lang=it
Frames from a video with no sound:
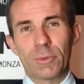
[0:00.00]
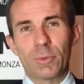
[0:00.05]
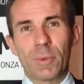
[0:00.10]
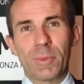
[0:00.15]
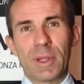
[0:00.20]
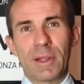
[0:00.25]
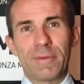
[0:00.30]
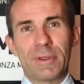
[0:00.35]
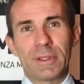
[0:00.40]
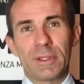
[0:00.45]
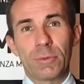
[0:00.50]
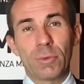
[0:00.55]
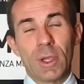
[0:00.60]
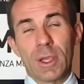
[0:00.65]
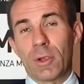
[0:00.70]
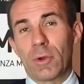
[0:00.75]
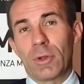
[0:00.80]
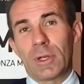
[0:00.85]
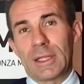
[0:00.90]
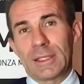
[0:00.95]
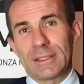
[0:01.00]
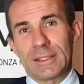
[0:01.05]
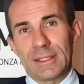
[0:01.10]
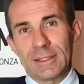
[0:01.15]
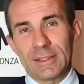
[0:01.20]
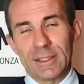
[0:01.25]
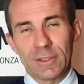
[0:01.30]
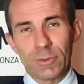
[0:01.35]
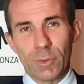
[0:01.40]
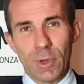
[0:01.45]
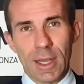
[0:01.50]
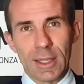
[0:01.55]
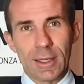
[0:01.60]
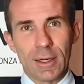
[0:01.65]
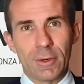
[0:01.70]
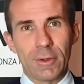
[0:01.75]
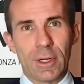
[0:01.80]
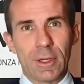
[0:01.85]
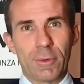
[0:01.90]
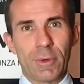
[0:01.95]
2022 con la stessa squadra
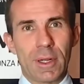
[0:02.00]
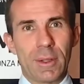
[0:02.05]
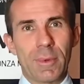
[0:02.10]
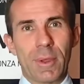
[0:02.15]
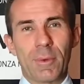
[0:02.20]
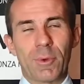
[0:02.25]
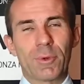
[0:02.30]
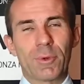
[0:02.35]
con la quale abbiamo